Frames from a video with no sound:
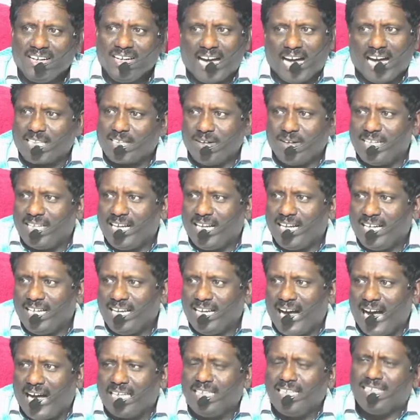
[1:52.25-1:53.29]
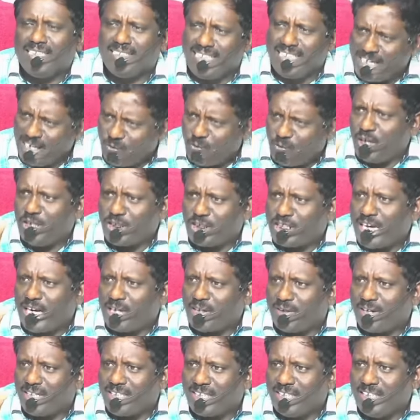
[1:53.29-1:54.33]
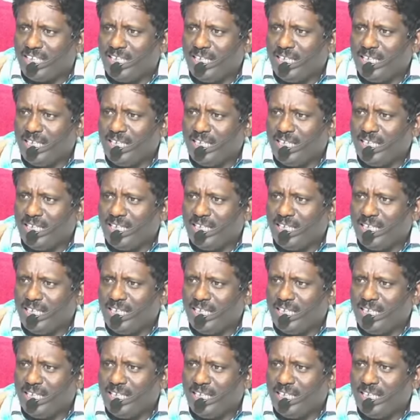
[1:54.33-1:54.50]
అర్థమైందండి అది దేవుడిచ్చేటువంటిది